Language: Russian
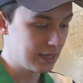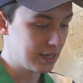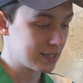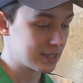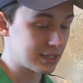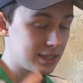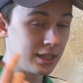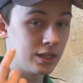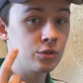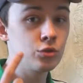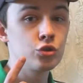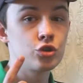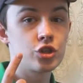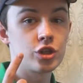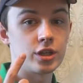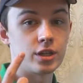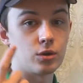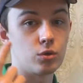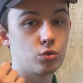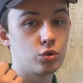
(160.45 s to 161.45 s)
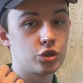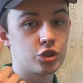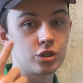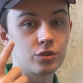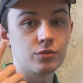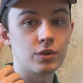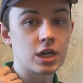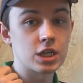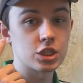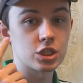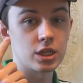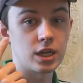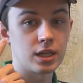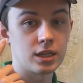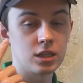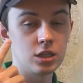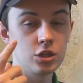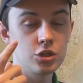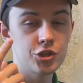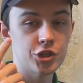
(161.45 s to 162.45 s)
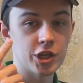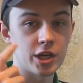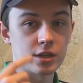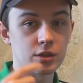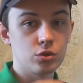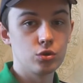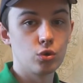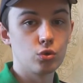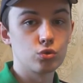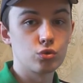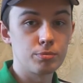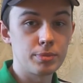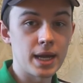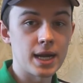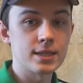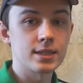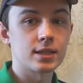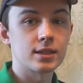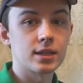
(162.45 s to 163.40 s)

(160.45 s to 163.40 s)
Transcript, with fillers: Следующее очень важное отличие от Note 5,